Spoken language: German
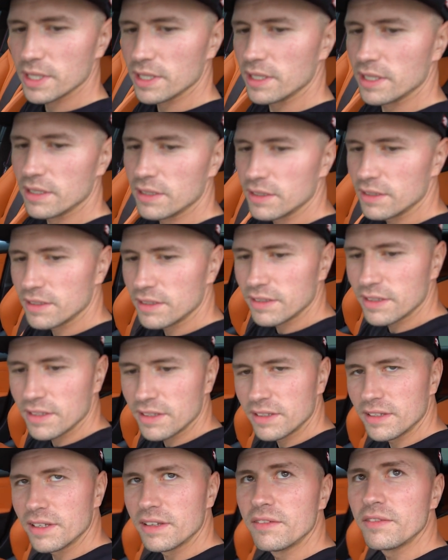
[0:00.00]
hier
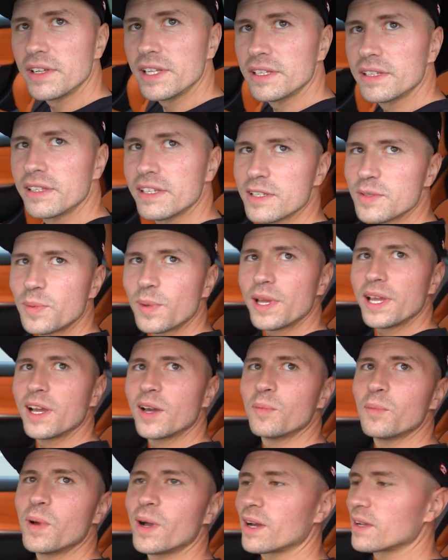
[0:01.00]
Kniepads, den, den, den Display
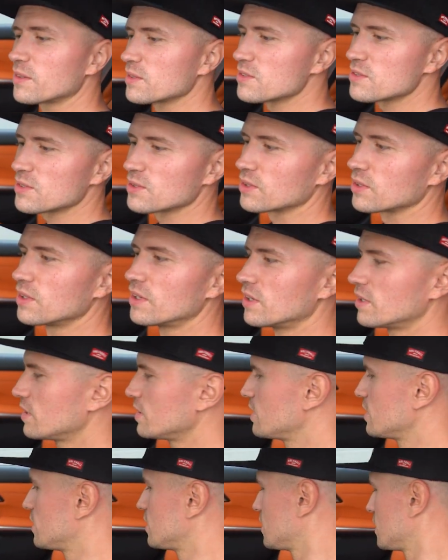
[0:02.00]
anmachen und so. Kannst du
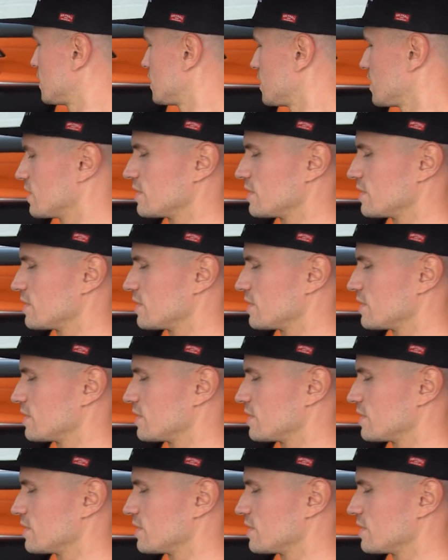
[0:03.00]
gleich machen.